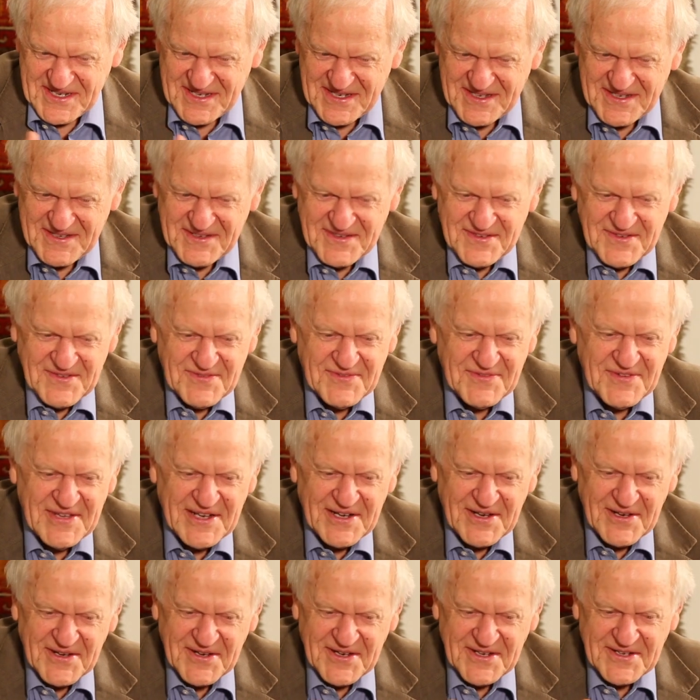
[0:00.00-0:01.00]
äh,
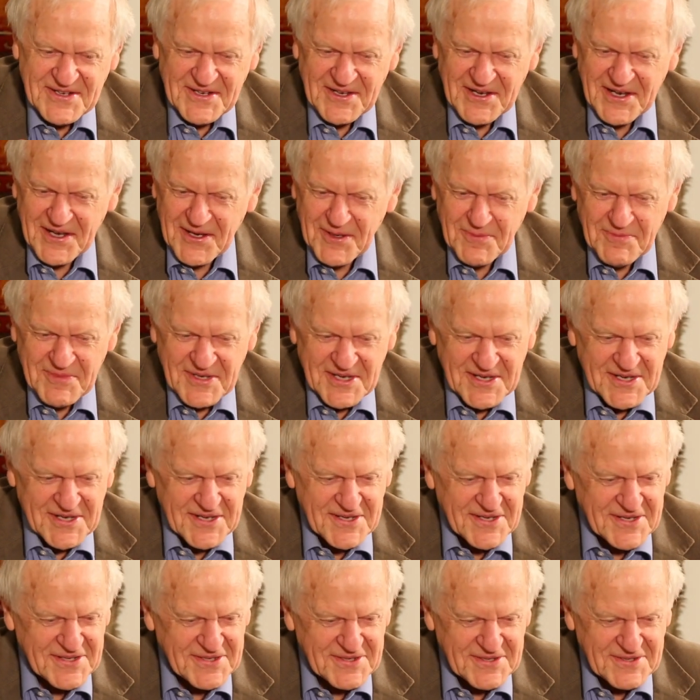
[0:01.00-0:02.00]
viele Leute glauben ja,
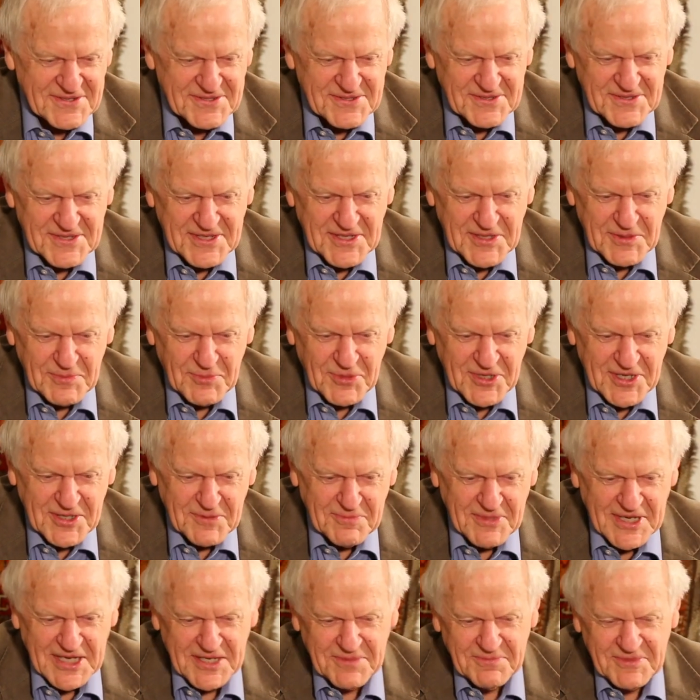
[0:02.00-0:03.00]
also
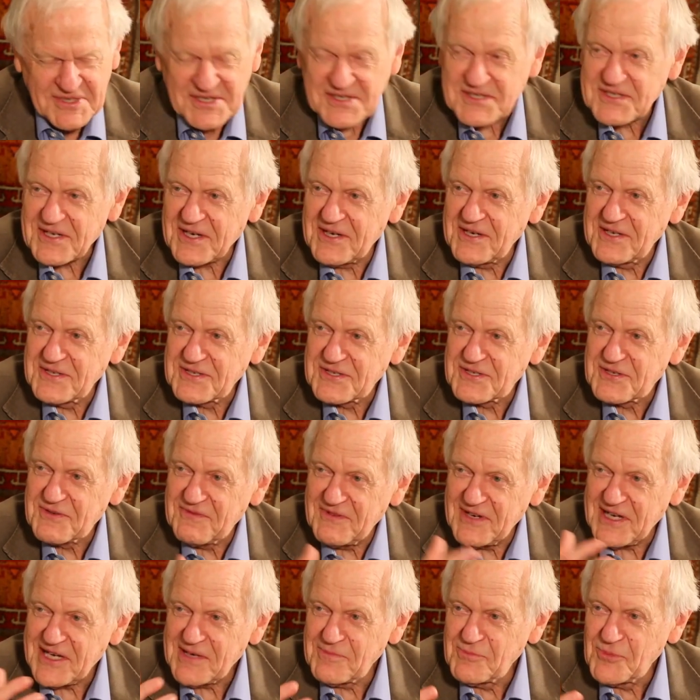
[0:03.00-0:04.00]
Ingeborg Bachmann ist alles
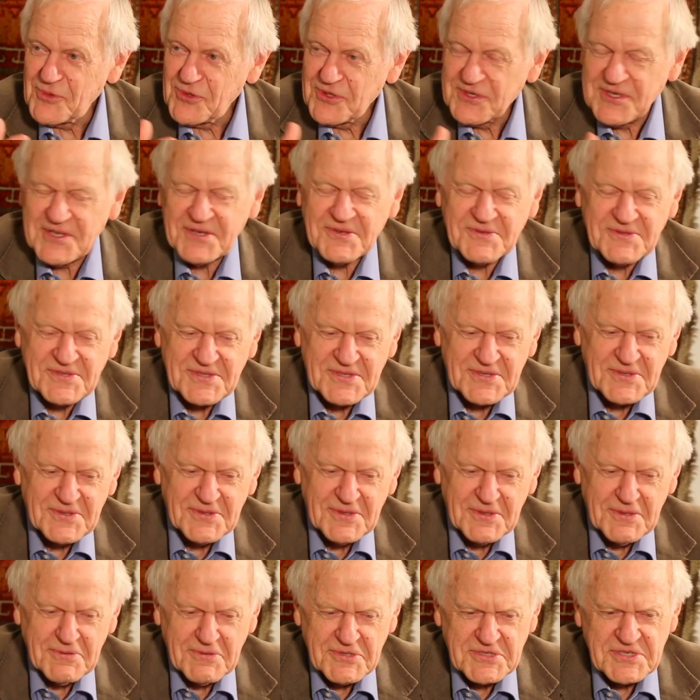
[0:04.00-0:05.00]
schwermütig und
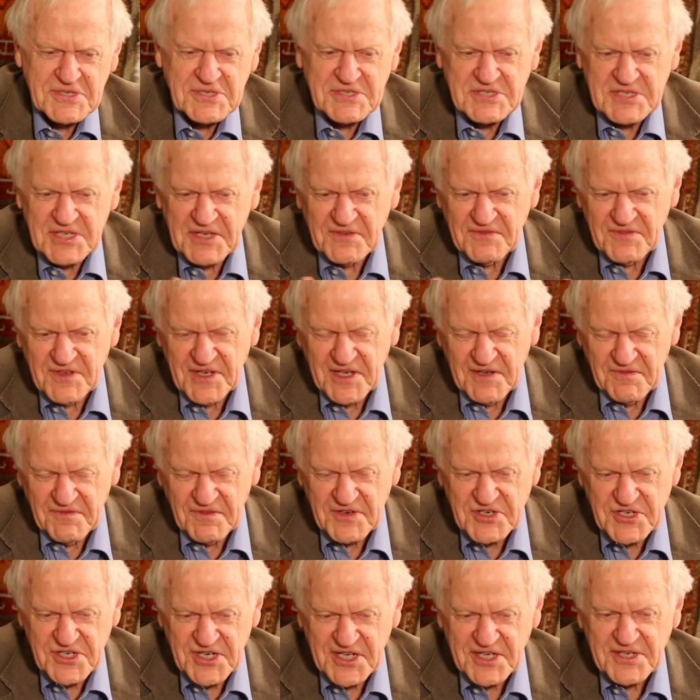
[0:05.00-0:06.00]
so, aber es ist sehr viel
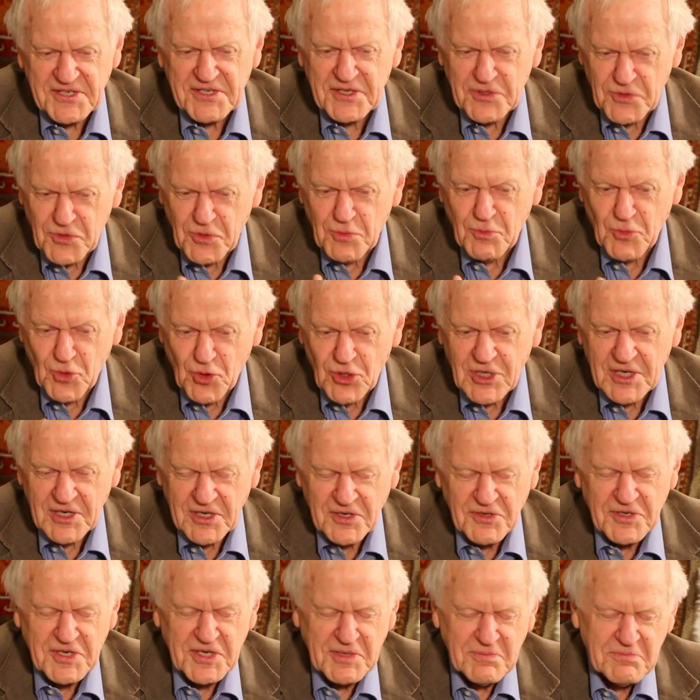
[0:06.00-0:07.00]
versteckter
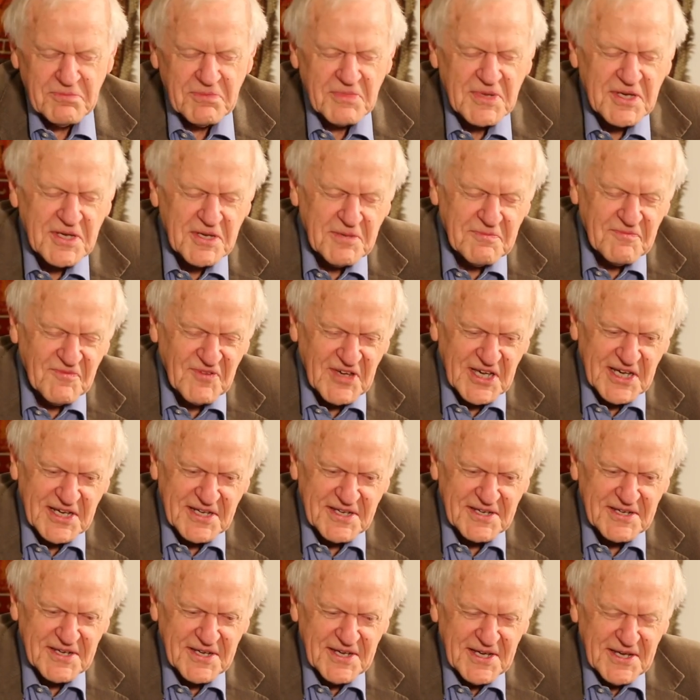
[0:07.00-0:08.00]
Humor auch im, im
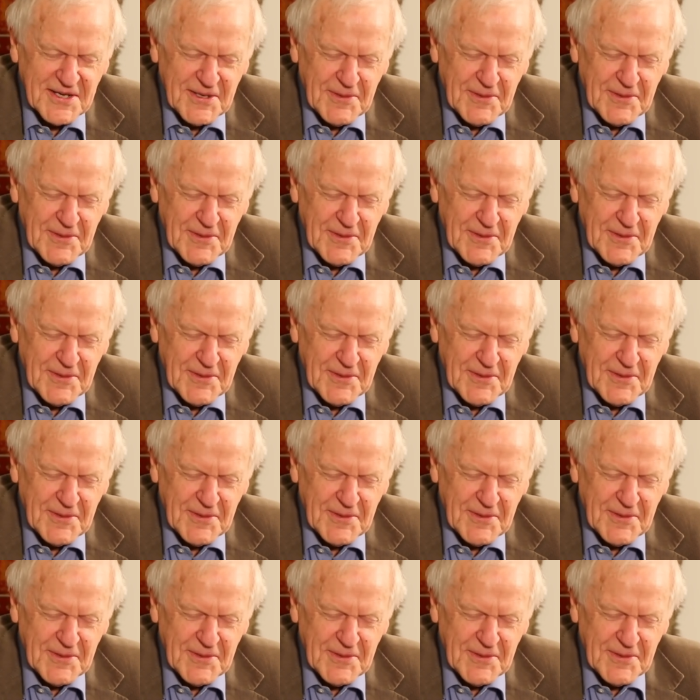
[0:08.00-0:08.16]
Werk.